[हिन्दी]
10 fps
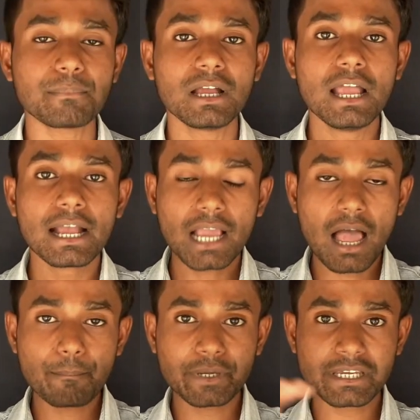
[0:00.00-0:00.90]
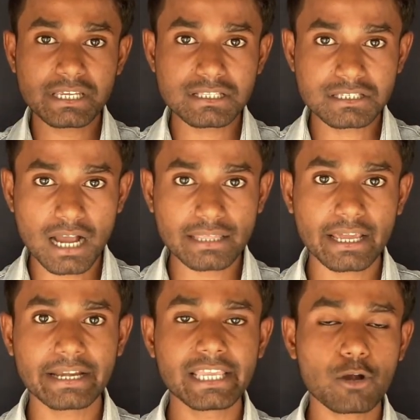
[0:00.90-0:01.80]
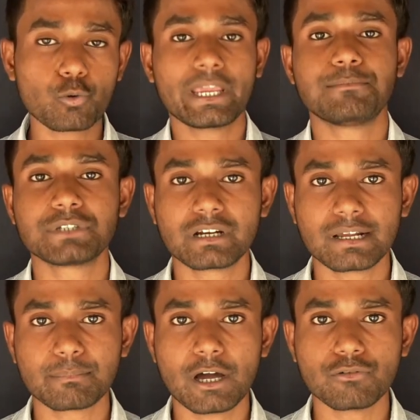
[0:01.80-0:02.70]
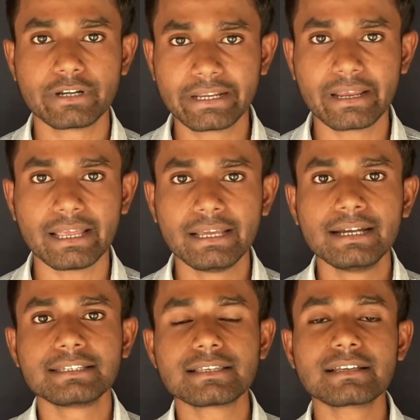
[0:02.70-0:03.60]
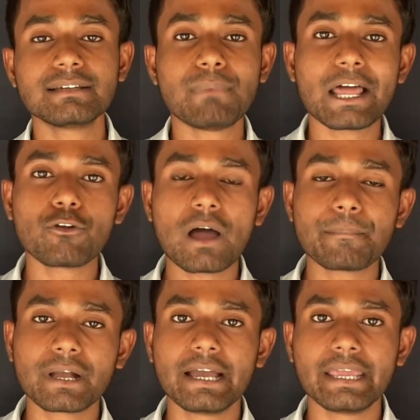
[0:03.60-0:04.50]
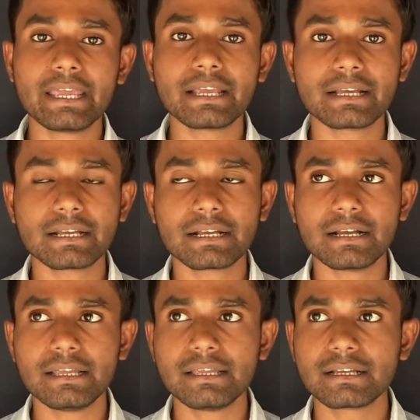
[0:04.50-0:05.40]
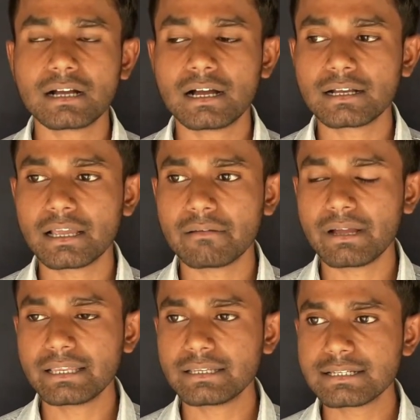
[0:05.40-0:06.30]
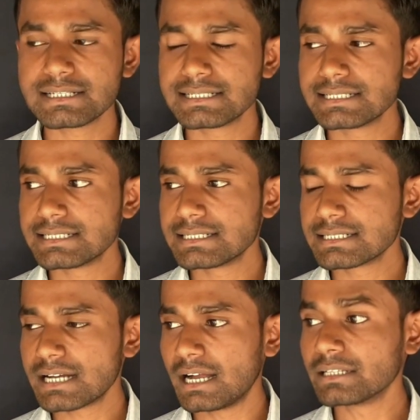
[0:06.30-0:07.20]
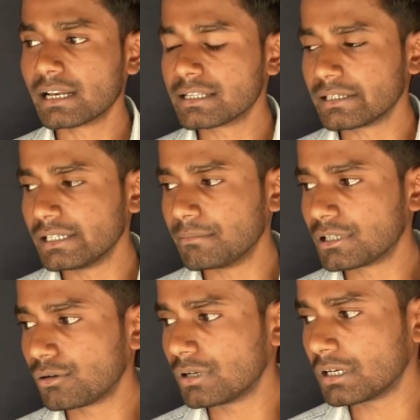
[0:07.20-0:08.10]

आप काफ़ी ज़्यादा एरिया को कैप्चर कर पाओगे ठीक है जैसे कि मान लो आप गए गए कहाँ गए भाई कहाँ जाना चाहिए बताओ